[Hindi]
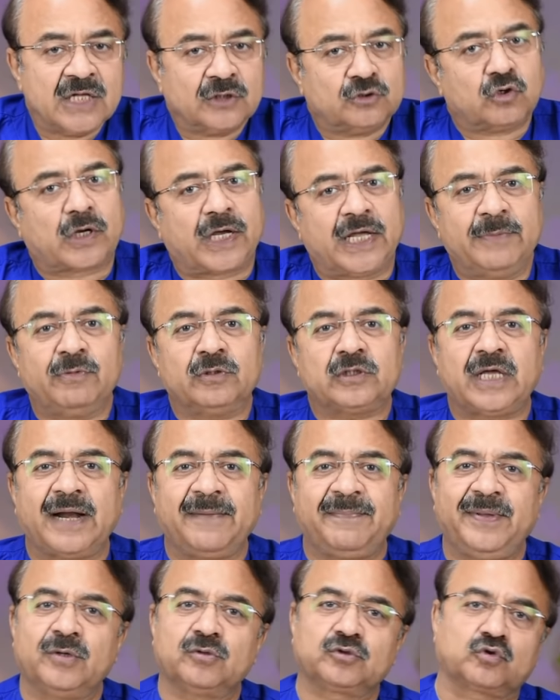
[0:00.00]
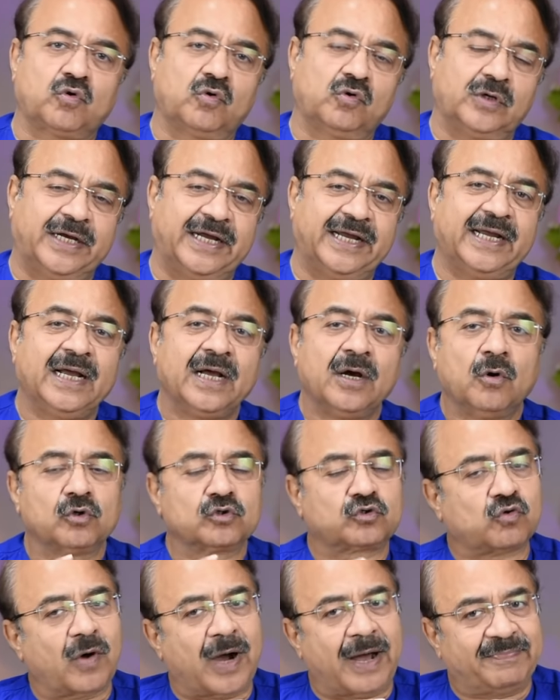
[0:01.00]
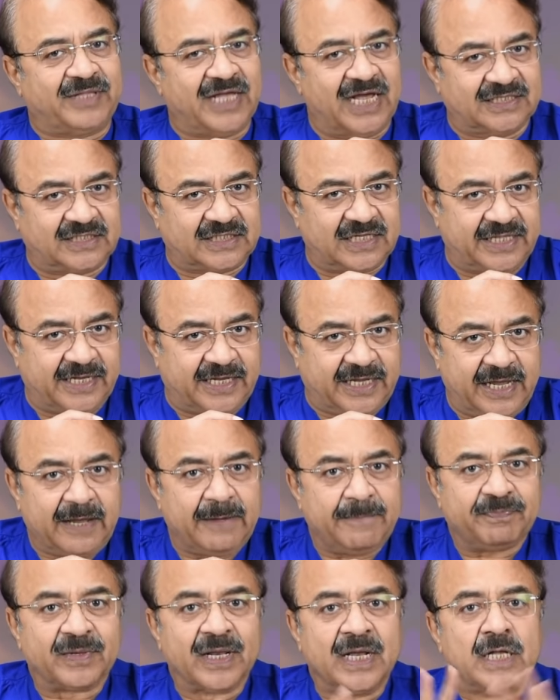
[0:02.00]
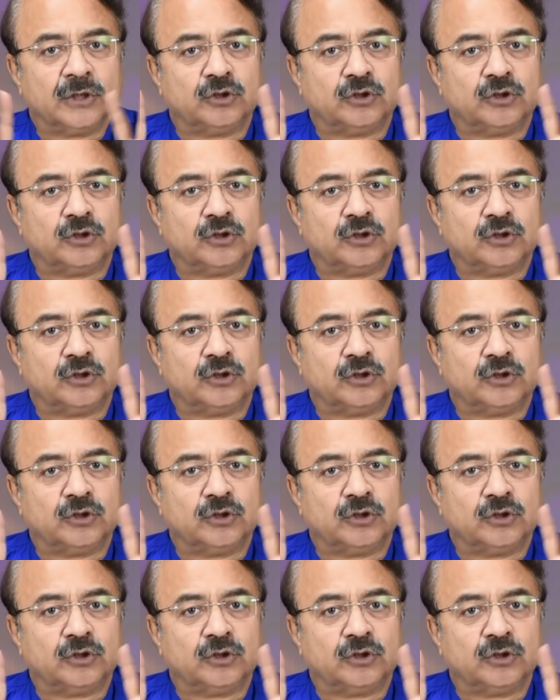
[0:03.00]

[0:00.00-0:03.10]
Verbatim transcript: जो कीमोथेरेपी उसको है उसको आप ध्यान से देखिए